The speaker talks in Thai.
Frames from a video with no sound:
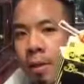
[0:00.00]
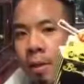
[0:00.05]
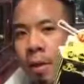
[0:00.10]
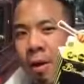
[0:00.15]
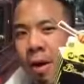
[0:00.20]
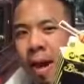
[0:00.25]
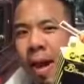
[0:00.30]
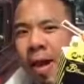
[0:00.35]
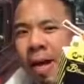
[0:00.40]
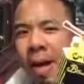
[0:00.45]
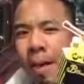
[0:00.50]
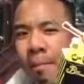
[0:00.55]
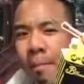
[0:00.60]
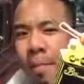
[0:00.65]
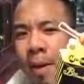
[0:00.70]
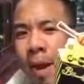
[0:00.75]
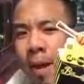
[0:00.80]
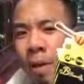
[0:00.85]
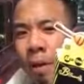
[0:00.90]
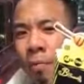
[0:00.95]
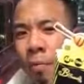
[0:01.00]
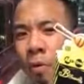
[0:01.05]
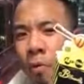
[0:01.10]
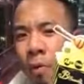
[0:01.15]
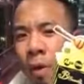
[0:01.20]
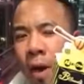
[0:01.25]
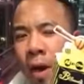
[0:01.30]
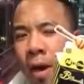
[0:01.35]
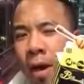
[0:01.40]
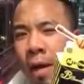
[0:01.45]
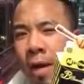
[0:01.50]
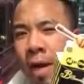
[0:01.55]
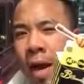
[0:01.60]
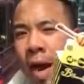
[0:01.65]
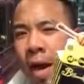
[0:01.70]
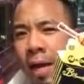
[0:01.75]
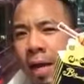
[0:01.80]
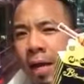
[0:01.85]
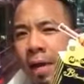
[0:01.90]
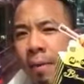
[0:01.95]
ตอนแรกกลับมาต้องบอกว่าห
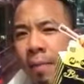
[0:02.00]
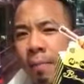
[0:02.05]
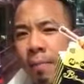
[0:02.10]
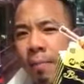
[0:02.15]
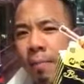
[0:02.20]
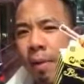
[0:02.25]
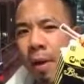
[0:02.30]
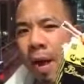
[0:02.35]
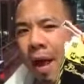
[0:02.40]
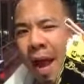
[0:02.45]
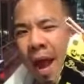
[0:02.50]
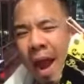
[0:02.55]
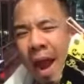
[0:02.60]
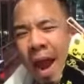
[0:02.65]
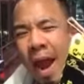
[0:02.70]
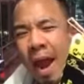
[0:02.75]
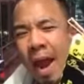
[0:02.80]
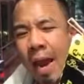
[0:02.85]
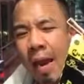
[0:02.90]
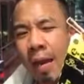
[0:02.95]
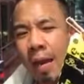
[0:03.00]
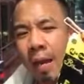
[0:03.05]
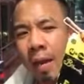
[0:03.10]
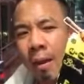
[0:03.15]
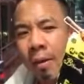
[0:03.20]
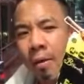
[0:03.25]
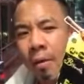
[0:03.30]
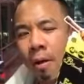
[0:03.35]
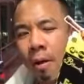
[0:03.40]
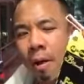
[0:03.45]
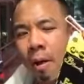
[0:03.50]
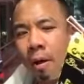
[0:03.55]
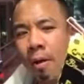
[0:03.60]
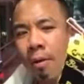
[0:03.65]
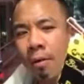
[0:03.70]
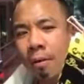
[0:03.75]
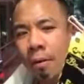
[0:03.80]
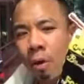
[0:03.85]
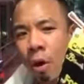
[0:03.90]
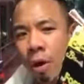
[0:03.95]
น้านี้แห้งแล้วก็
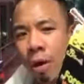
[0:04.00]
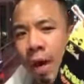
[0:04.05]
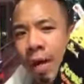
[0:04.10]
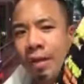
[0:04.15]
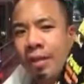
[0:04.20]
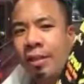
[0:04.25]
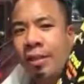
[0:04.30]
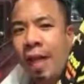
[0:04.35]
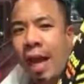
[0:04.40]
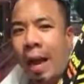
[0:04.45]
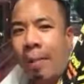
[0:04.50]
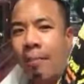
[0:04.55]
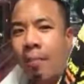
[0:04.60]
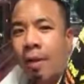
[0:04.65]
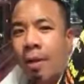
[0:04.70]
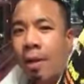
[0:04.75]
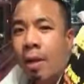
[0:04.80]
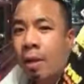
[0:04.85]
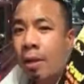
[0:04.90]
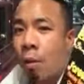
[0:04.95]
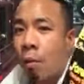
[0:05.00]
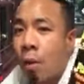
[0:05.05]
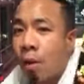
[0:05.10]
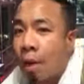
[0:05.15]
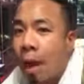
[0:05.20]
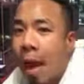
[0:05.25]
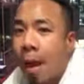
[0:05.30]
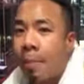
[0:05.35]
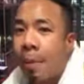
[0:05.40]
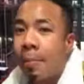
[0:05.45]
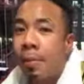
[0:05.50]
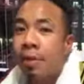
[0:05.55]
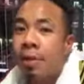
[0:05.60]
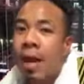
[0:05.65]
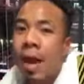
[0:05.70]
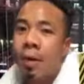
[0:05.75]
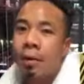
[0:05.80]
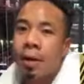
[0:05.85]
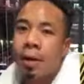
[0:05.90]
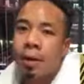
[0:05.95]
ค่อนข้างแสบ แต่ว่าทาไปเมื่อ
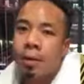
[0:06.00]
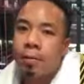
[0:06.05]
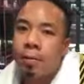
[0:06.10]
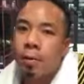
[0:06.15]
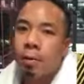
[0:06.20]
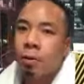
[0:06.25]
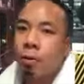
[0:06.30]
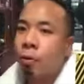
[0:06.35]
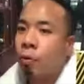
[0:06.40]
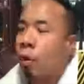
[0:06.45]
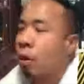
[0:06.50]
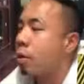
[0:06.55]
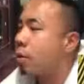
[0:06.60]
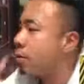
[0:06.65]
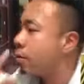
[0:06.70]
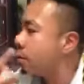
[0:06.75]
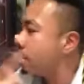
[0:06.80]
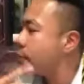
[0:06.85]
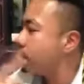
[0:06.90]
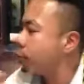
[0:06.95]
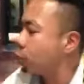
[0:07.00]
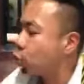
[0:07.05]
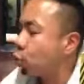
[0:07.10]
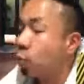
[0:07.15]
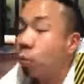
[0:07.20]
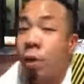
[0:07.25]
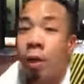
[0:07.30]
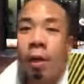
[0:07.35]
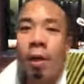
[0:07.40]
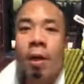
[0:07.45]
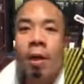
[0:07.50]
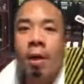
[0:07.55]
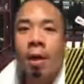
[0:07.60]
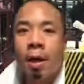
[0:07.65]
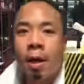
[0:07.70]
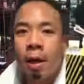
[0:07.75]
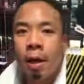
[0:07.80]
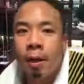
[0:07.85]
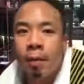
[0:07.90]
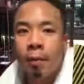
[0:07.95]
เช้านี้ รู้สึกว่าชุ่มชื้นขึ้นเย
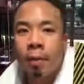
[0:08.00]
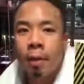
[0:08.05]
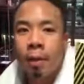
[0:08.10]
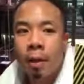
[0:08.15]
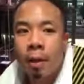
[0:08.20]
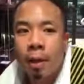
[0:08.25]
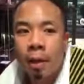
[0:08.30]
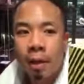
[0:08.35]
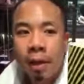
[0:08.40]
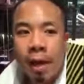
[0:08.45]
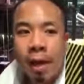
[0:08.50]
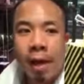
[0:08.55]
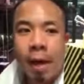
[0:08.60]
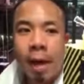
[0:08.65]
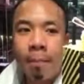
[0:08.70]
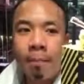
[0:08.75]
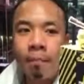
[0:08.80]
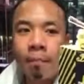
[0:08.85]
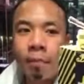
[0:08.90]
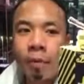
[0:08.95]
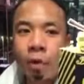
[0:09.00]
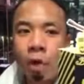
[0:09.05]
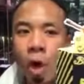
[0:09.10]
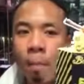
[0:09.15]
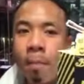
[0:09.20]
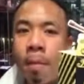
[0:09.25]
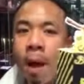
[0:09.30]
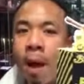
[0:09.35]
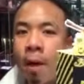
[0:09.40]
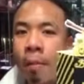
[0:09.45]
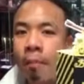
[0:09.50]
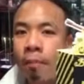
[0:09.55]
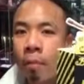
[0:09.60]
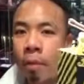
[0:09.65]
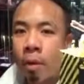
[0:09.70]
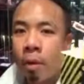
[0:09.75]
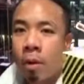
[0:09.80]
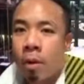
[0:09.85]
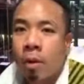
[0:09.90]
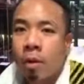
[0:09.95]
อะเลย ดีครับ ชอบมาก
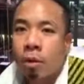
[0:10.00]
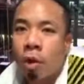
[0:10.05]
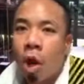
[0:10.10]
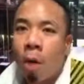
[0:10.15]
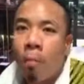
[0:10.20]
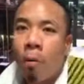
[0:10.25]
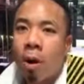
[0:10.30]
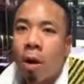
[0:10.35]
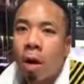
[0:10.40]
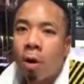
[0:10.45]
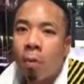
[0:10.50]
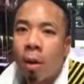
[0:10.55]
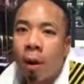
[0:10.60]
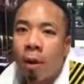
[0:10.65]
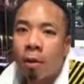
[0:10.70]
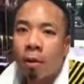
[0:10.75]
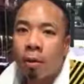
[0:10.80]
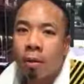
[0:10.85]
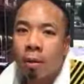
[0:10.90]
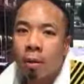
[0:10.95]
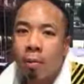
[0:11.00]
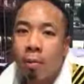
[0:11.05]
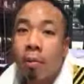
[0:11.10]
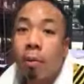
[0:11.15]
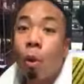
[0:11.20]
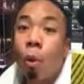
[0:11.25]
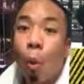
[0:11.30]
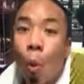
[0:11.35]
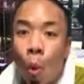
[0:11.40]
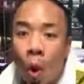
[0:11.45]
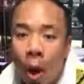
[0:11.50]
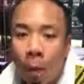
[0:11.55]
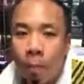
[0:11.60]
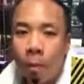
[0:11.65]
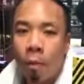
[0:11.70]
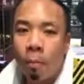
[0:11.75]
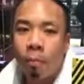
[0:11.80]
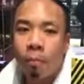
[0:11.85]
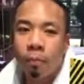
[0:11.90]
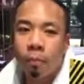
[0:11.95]
ชอบเพราะอะไรรู้ไหมมันถูกครับ
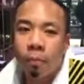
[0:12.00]
ผม